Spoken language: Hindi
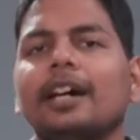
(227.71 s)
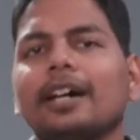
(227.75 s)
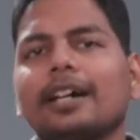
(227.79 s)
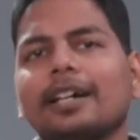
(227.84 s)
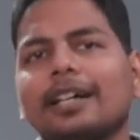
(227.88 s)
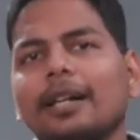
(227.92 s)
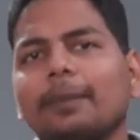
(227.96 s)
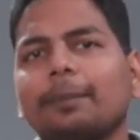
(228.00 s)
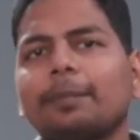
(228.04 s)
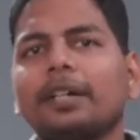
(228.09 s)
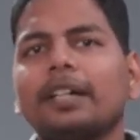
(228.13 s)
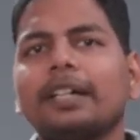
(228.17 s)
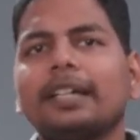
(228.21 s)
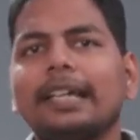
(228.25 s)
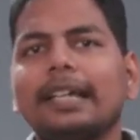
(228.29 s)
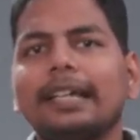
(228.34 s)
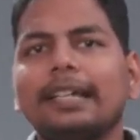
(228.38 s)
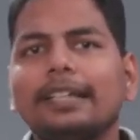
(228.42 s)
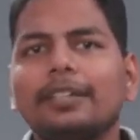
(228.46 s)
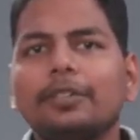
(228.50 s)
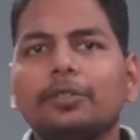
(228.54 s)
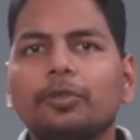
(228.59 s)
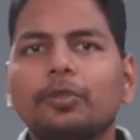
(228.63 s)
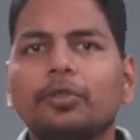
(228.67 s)
अगर आपके
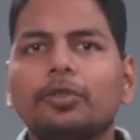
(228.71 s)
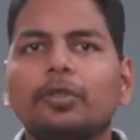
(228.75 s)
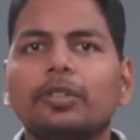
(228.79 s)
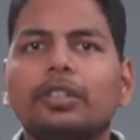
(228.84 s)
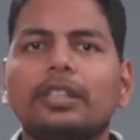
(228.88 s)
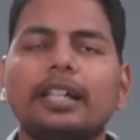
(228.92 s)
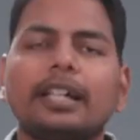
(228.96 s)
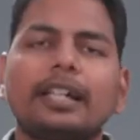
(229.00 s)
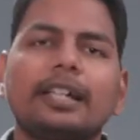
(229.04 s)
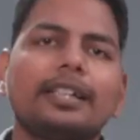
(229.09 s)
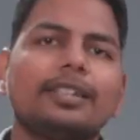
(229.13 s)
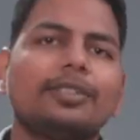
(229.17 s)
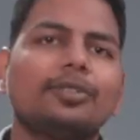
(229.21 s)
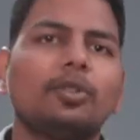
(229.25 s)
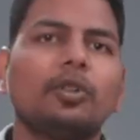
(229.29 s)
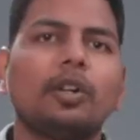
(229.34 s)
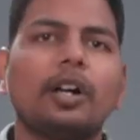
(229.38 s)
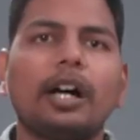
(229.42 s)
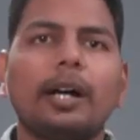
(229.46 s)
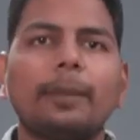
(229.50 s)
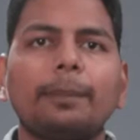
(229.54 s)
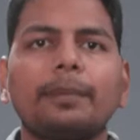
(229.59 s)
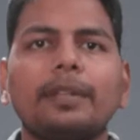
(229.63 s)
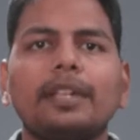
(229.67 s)
डेली यूज़ होता है तो
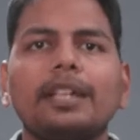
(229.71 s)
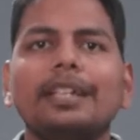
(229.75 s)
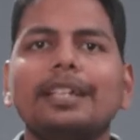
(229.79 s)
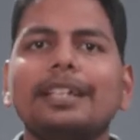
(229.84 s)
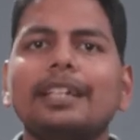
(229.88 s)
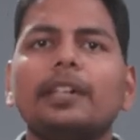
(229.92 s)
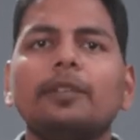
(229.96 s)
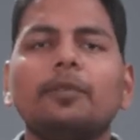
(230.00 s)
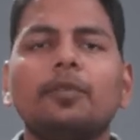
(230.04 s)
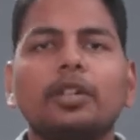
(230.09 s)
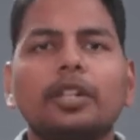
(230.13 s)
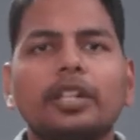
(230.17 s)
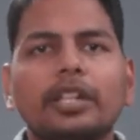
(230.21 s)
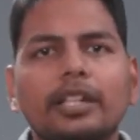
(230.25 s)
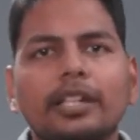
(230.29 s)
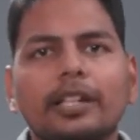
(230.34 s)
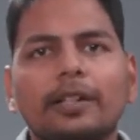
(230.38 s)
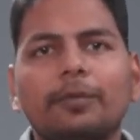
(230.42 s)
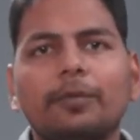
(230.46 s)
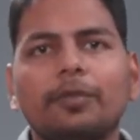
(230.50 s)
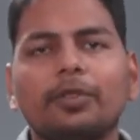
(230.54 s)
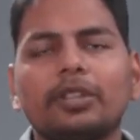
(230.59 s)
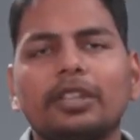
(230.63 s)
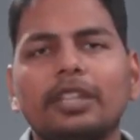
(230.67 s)
आपके लिए वो
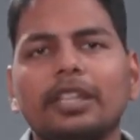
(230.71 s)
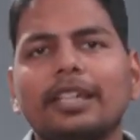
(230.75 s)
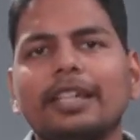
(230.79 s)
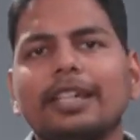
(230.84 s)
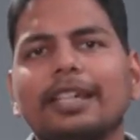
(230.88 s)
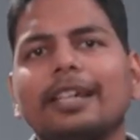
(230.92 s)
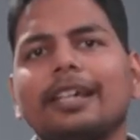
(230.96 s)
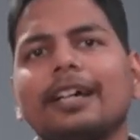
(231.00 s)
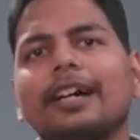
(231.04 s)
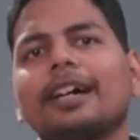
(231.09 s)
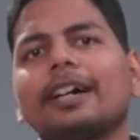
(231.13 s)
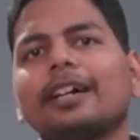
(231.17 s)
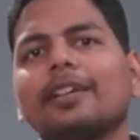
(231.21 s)
इनफ होती है